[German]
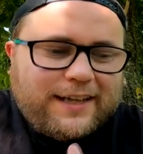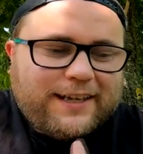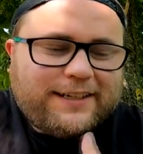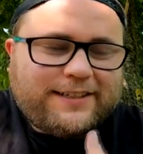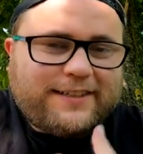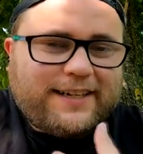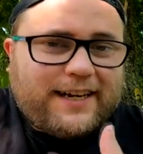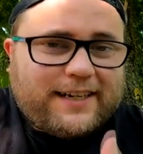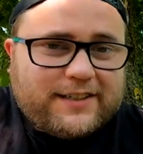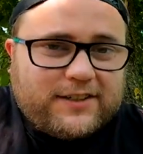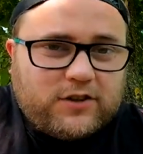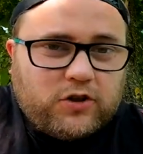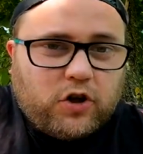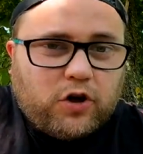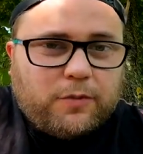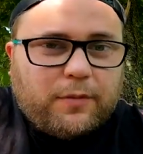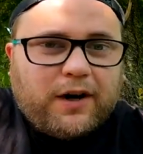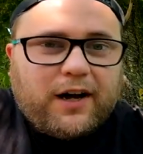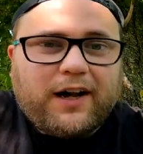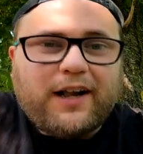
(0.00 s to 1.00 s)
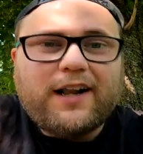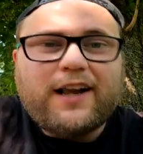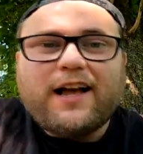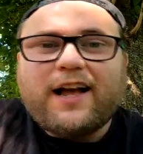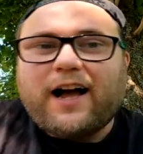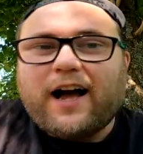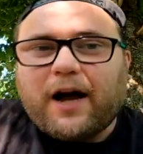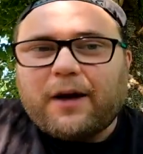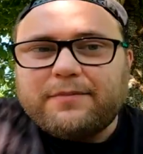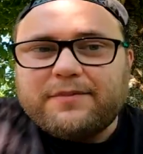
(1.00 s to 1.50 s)
Ich sag's nochmal,
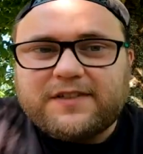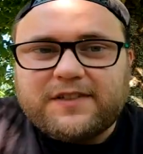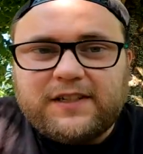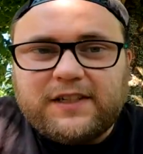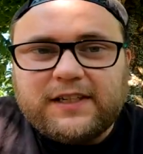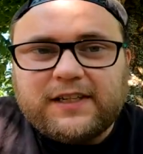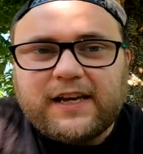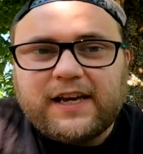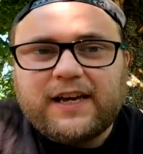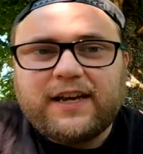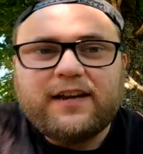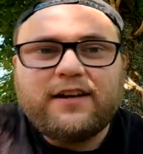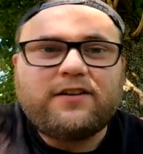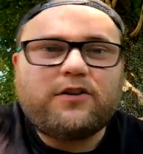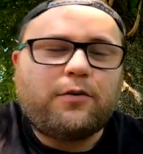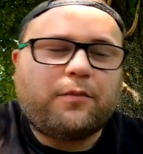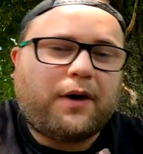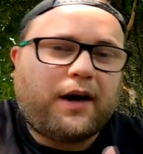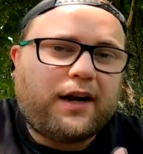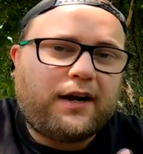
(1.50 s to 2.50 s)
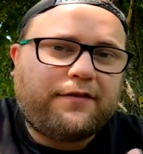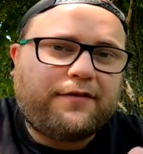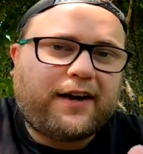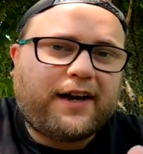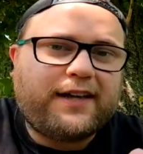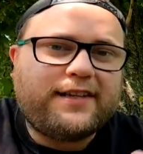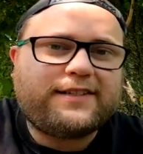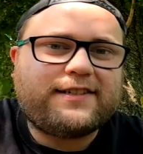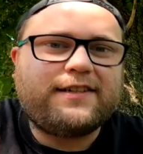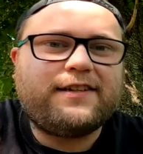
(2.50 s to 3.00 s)
am C-Day
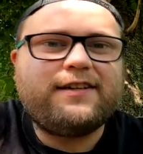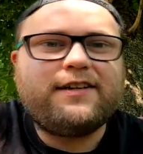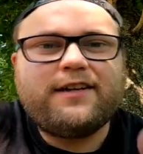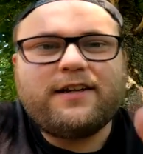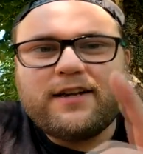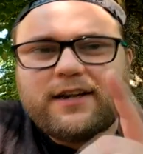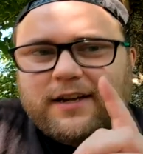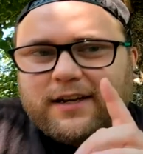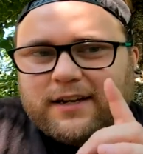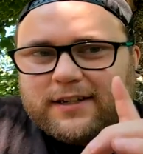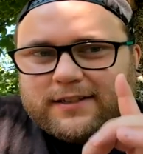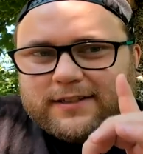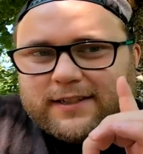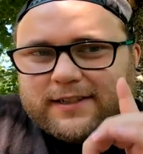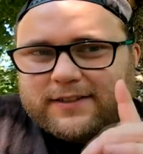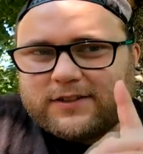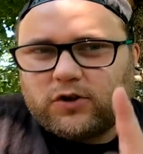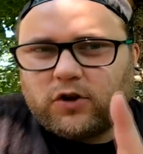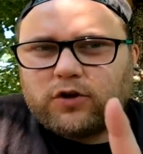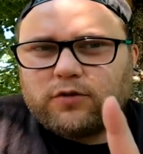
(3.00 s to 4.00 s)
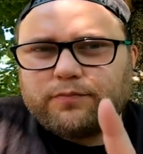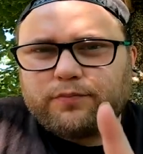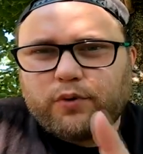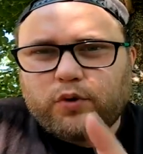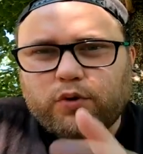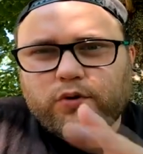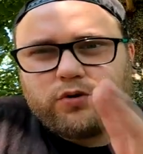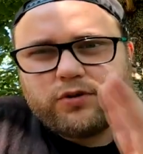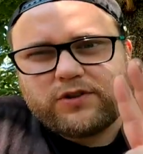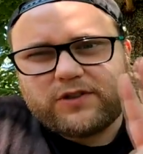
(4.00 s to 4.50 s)
normalerweise
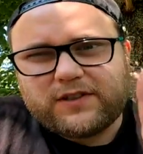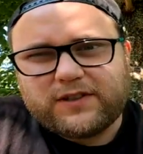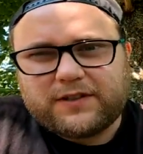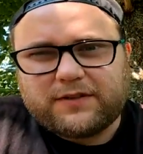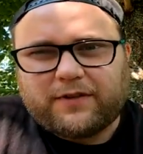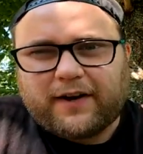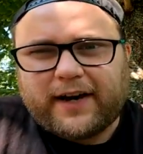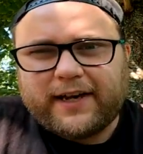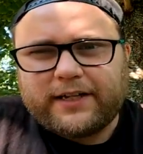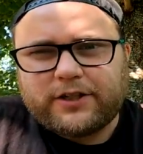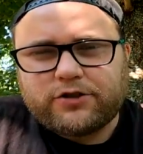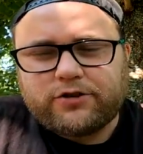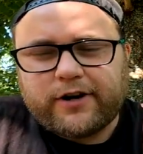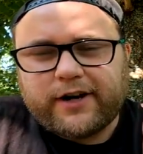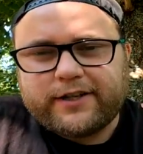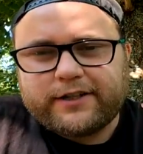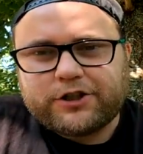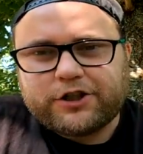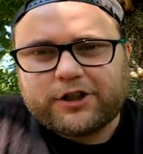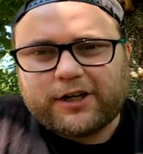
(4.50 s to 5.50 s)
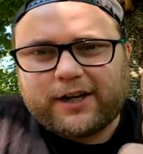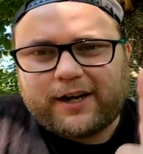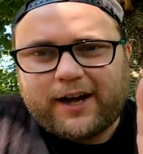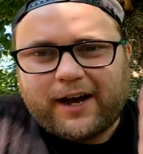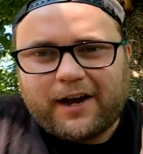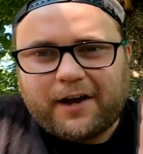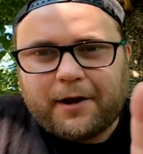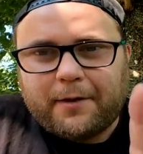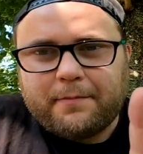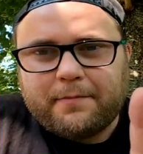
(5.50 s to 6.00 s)
Saisonbonus zwei Trades statt
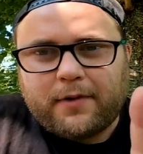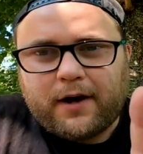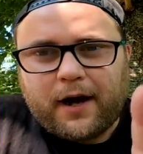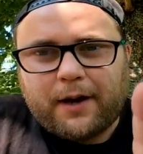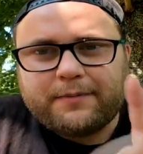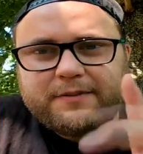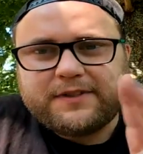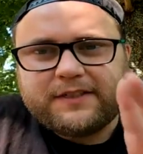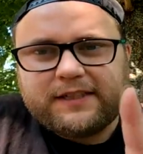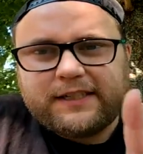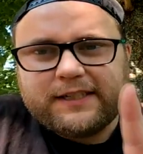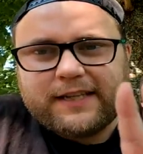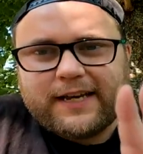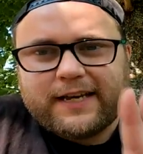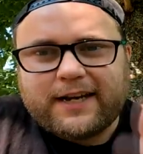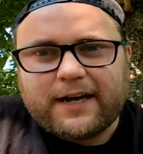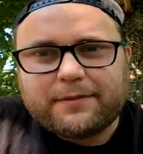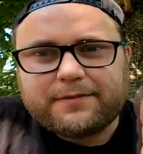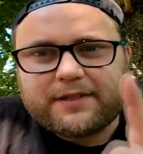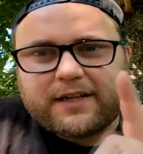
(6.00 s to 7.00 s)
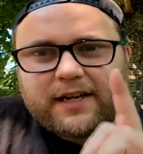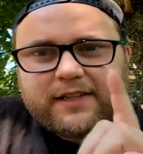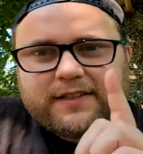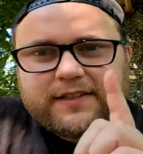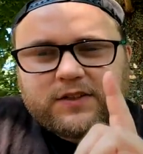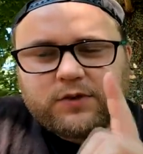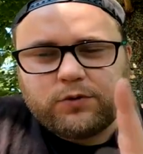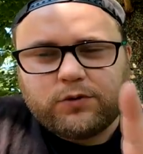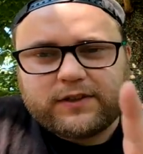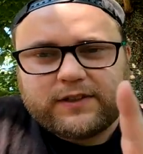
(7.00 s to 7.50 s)
einem. Am C-Day gab es
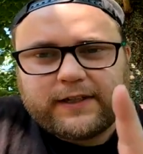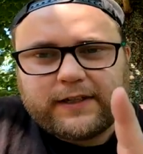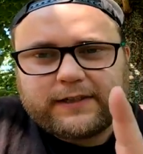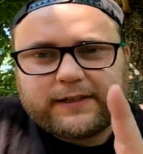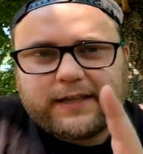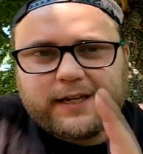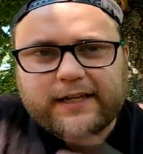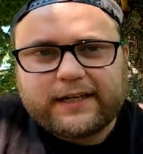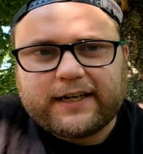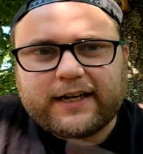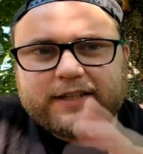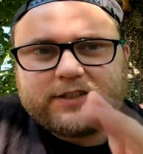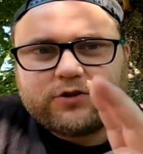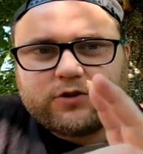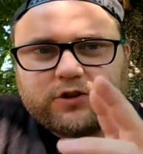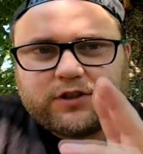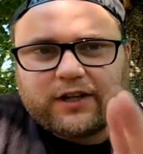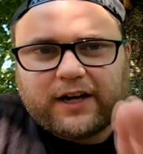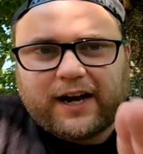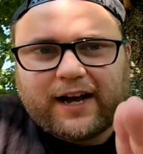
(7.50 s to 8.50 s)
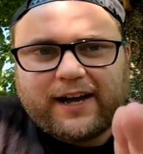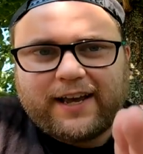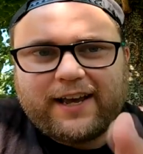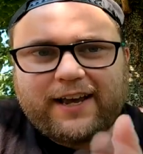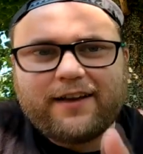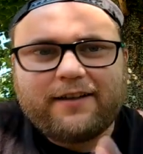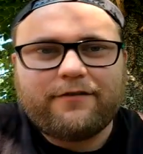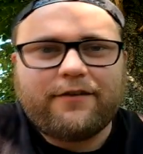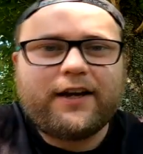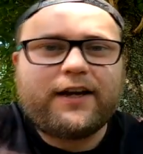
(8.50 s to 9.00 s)
einen zusätzlichen, also
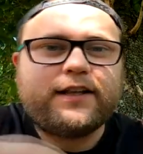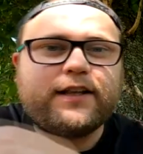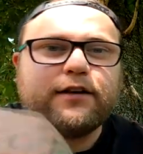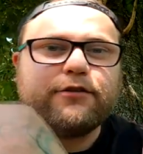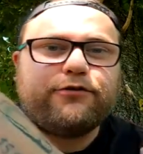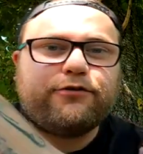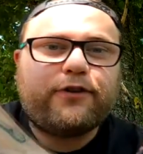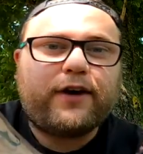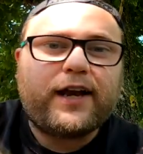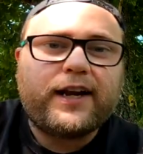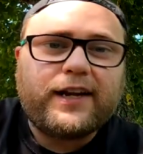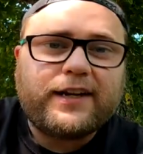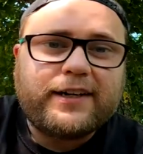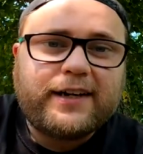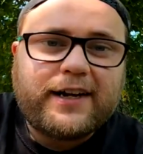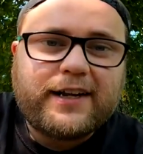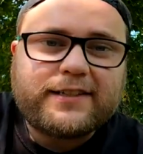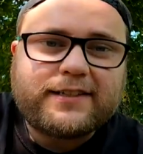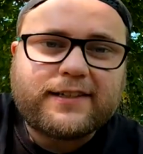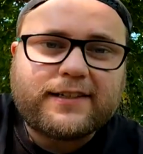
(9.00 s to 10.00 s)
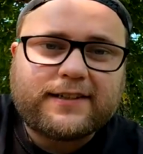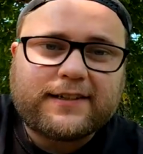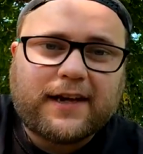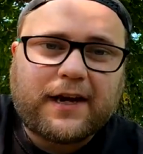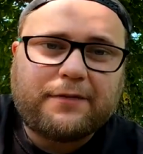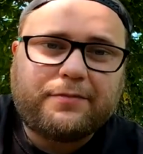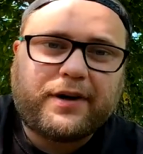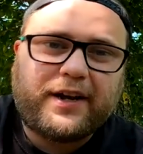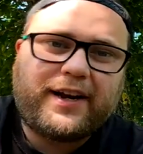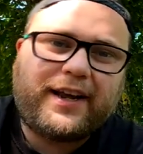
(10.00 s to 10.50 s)
drei. Wegen den Fehlern in letzter
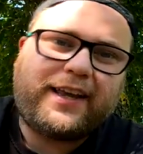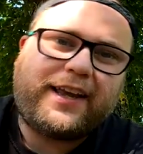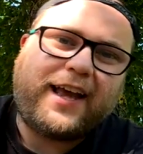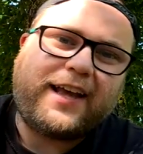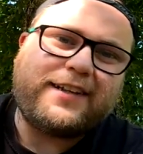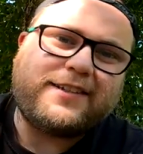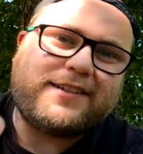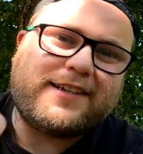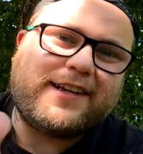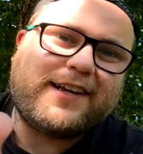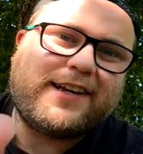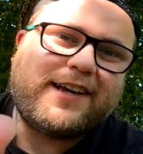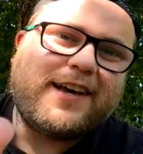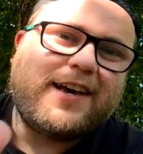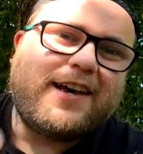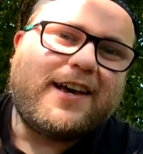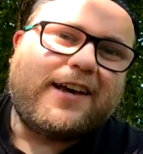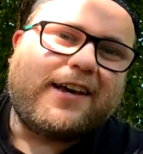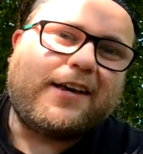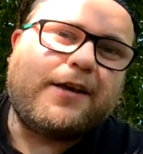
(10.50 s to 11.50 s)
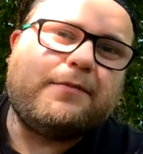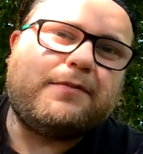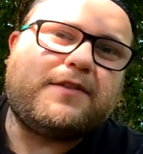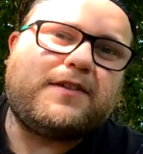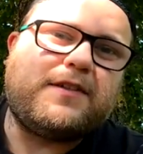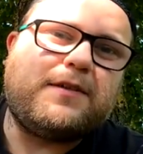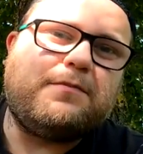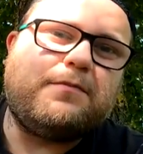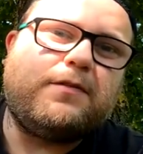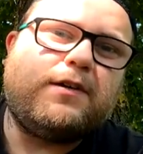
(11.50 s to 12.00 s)
Zeit bei Niantic gibt
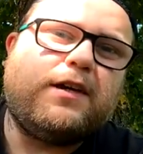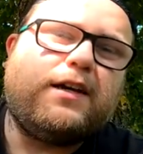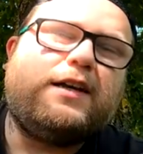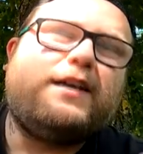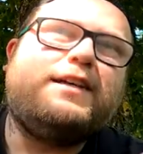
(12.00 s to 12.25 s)
es im